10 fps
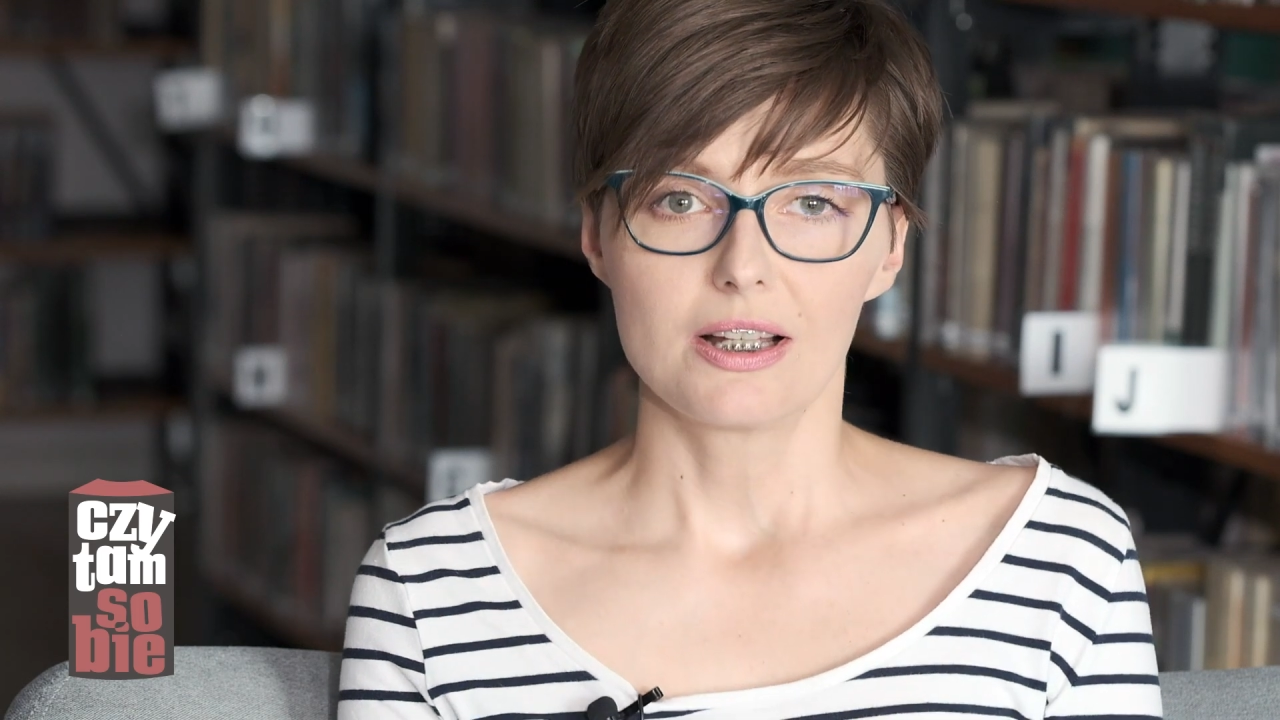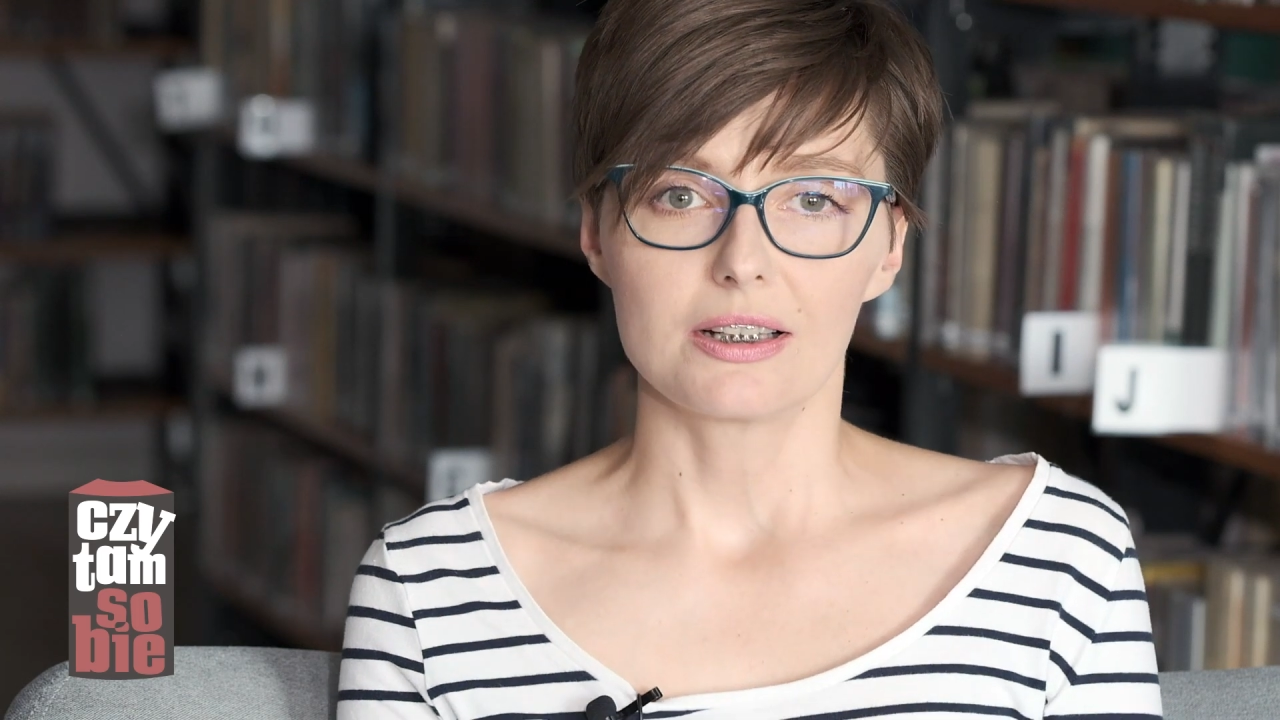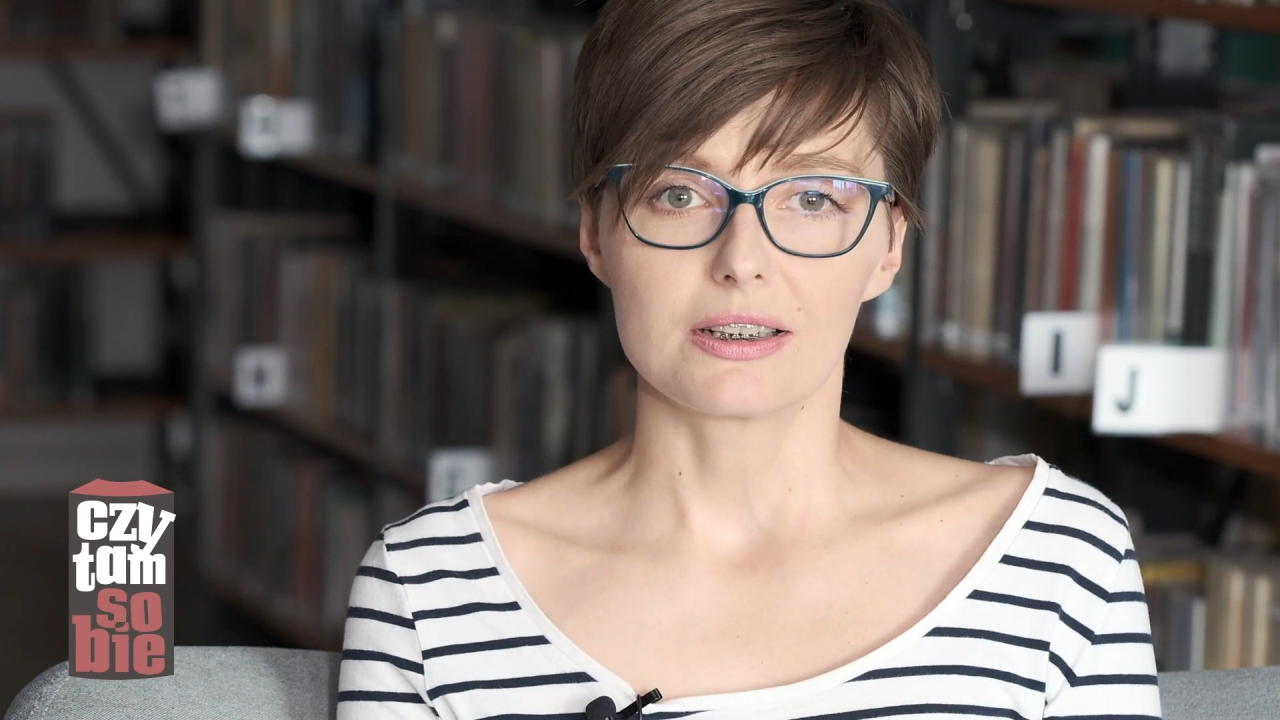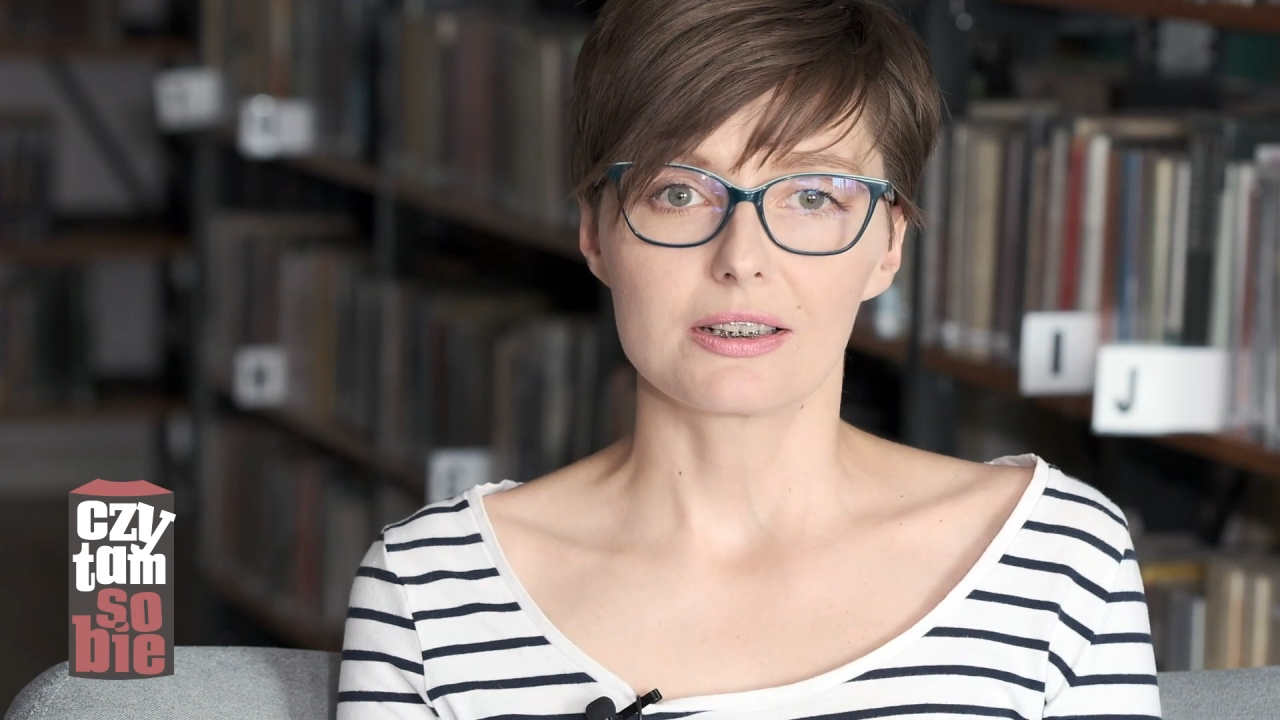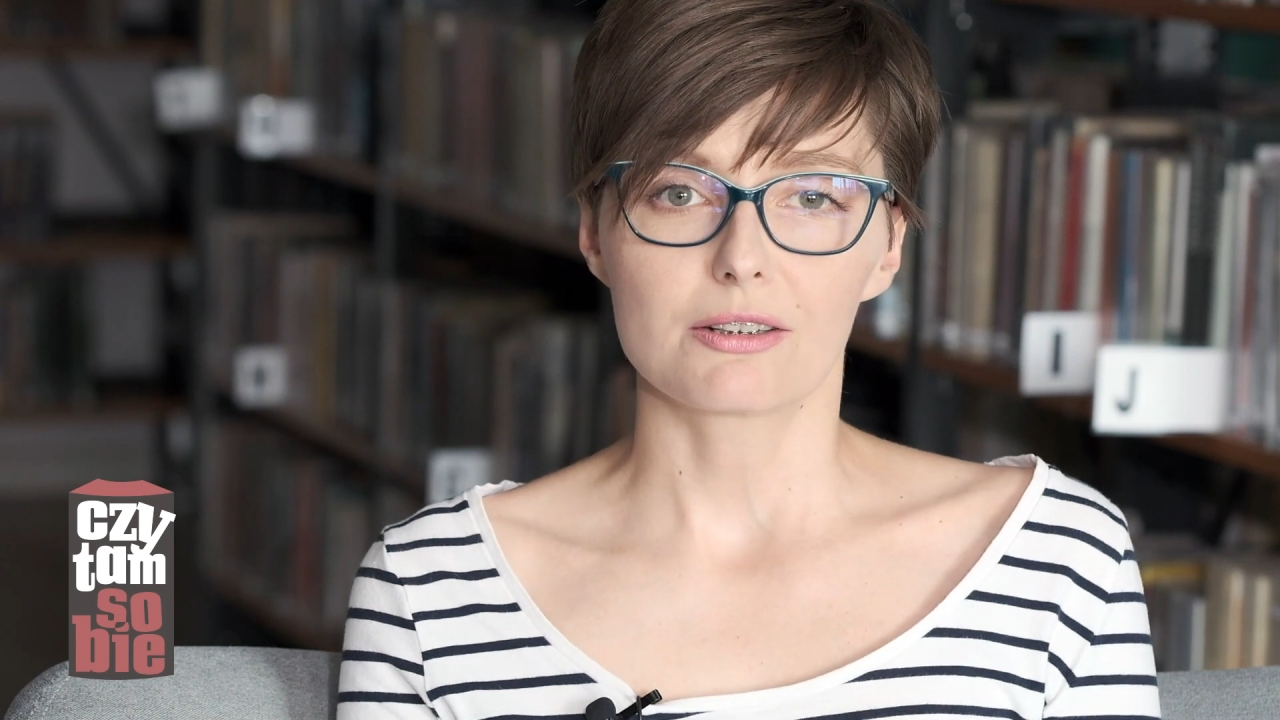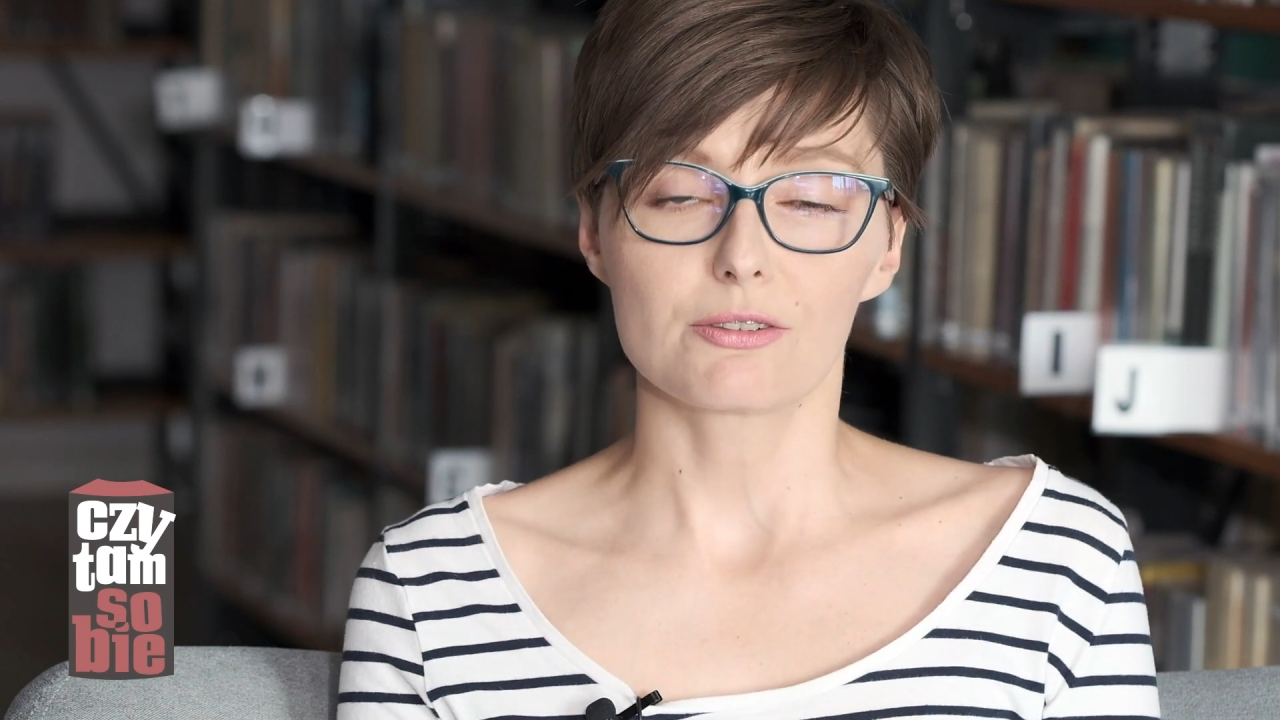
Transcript: E,